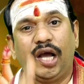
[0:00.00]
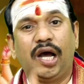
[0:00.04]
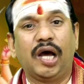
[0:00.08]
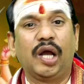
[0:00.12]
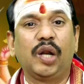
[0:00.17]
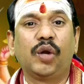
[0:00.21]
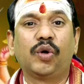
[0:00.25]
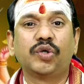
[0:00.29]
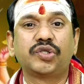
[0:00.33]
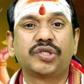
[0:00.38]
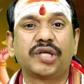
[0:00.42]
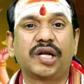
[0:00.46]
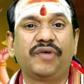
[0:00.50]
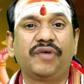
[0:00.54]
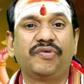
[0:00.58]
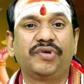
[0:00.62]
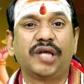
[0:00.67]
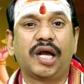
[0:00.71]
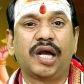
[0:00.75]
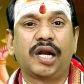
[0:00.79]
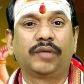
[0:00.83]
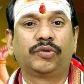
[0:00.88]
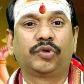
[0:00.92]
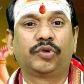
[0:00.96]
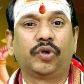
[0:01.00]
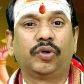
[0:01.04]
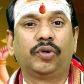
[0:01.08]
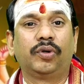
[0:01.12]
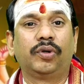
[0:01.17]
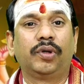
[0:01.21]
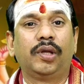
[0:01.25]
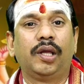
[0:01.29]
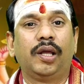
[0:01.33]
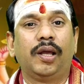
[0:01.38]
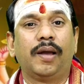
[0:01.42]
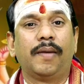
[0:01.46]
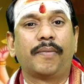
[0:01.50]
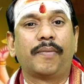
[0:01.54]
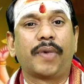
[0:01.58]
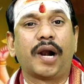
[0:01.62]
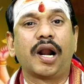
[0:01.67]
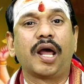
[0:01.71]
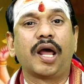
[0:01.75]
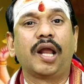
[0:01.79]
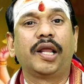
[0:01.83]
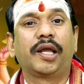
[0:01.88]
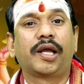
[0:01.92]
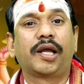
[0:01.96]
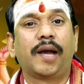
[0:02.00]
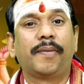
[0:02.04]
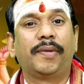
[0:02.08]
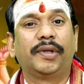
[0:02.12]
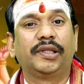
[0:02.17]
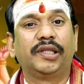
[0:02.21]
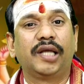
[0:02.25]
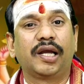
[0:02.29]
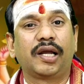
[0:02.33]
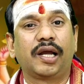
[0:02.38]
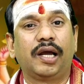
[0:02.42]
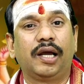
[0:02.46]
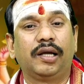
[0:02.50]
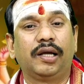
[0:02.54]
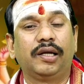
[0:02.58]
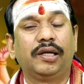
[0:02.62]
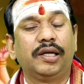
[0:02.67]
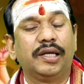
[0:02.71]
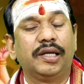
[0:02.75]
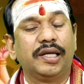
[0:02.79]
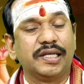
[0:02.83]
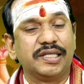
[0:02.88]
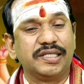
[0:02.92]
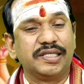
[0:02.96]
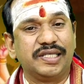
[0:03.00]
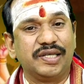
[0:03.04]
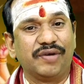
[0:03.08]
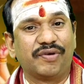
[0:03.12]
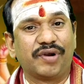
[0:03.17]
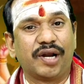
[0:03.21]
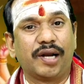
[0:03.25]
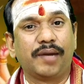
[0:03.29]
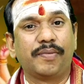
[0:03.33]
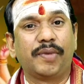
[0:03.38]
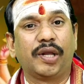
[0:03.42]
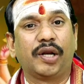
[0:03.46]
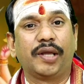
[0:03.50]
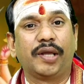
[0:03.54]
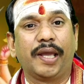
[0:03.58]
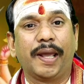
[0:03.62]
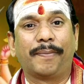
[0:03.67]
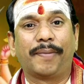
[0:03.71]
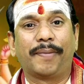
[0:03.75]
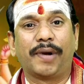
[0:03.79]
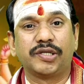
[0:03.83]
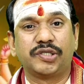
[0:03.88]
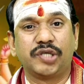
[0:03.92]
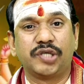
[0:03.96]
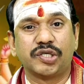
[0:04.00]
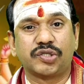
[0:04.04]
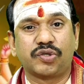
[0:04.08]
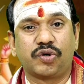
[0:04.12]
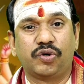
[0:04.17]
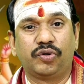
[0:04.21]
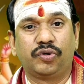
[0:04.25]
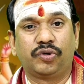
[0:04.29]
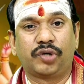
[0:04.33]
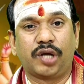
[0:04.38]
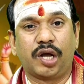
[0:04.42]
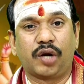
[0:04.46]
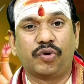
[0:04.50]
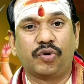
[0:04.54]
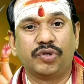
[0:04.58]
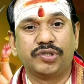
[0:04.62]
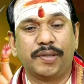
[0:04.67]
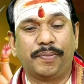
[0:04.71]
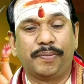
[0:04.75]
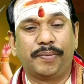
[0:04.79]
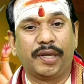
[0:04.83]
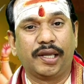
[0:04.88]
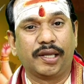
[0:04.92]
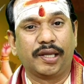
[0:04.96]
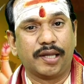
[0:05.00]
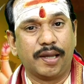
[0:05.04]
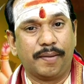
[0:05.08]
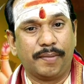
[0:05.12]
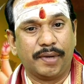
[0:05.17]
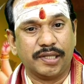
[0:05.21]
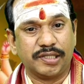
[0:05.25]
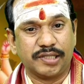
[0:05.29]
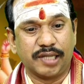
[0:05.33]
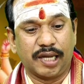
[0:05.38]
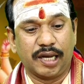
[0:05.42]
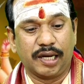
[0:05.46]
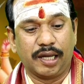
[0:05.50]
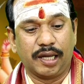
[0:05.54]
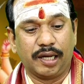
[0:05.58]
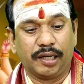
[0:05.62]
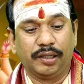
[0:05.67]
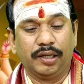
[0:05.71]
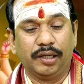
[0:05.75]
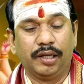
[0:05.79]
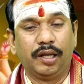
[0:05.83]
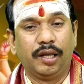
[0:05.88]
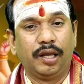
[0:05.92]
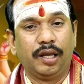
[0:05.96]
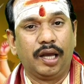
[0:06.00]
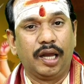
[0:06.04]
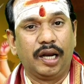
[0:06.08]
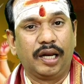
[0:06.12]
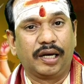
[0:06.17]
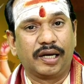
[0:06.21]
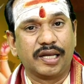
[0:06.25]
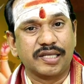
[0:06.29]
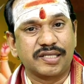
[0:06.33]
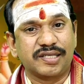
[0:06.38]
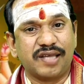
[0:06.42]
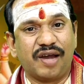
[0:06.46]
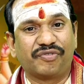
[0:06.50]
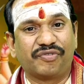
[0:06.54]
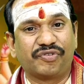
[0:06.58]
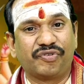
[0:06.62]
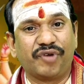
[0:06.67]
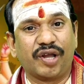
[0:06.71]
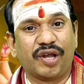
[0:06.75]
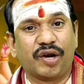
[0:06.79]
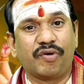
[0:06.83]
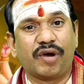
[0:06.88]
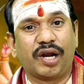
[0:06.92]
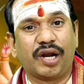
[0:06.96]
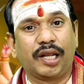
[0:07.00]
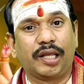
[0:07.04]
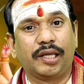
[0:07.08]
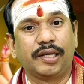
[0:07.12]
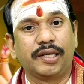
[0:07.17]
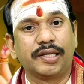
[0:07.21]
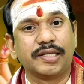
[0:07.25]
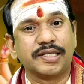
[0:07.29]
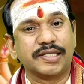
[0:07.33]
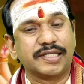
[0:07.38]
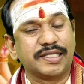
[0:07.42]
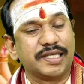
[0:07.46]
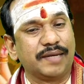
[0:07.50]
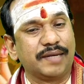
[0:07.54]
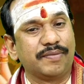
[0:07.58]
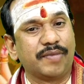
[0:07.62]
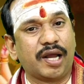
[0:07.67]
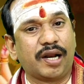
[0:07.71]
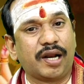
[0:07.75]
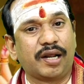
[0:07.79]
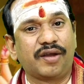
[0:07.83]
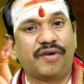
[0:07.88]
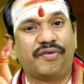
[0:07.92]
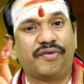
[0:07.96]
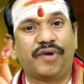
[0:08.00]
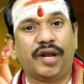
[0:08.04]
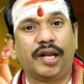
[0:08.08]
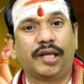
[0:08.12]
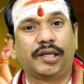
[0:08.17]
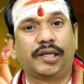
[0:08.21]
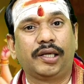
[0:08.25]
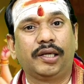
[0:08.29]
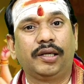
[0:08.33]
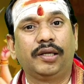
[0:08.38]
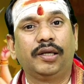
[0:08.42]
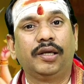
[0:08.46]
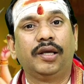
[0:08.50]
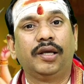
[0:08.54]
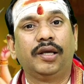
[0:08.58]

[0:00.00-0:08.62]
ఆలోచన విధానంతో ప్రణాళికాబద్ధంగా జీవనాన్ని మీరు ఏర్పాటు చేసుకుంటారు అని చెప్పి గమనించగలగాలి అలాగే సాఫ్ట్వేర్ వారికి సినిమా రంగం వాళ్ళకి